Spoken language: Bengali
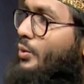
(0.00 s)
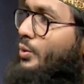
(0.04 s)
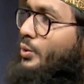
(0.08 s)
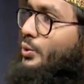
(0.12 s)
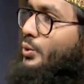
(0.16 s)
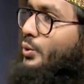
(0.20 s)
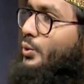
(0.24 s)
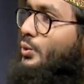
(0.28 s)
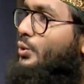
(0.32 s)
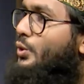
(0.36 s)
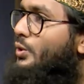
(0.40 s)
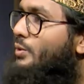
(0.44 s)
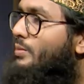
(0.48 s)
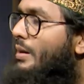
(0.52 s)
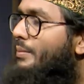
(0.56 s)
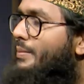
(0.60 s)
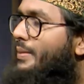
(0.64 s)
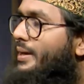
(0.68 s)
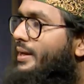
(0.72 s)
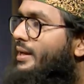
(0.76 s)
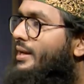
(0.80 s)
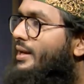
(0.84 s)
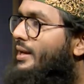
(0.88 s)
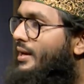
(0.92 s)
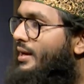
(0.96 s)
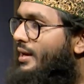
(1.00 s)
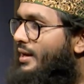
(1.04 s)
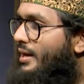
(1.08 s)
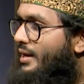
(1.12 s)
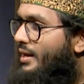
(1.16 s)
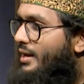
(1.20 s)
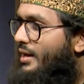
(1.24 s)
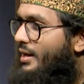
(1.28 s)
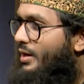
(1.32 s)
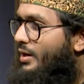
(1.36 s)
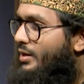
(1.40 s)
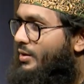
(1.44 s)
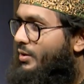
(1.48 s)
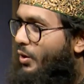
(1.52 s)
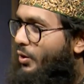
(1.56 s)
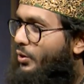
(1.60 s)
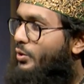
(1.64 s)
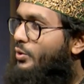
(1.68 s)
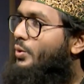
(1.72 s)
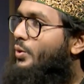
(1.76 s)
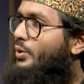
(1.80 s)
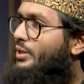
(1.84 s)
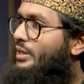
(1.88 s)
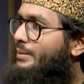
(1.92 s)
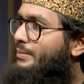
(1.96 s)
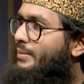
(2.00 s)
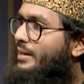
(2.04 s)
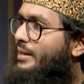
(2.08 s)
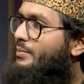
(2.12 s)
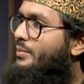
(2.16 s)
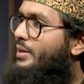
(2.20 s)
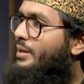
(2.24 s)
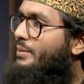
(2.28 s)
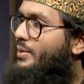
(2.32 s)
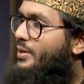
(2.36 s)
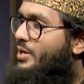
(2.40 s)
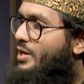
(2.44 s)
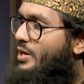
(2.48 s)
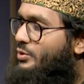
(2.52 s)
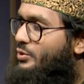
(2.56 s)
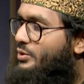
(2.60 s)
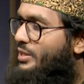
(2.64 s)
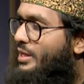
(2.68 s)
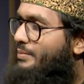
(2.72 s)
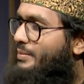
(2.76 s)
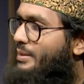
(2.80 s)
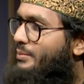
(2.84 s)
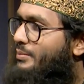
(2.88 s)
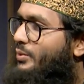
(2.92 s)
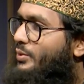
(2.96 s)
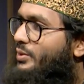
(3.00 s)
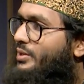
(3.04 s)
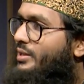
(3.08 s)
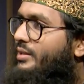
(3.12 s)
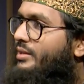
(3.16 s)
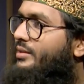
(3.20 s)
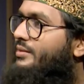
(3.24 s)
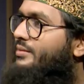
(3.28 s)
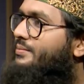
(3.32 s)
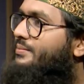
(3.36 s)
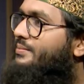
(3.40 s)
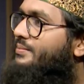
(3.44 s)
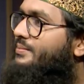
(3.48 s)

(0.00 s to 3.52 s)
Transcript: আরও সুন্দরভাবে গঠন করতে পারবো এই বিষয়ে যদি আপনি বলতেন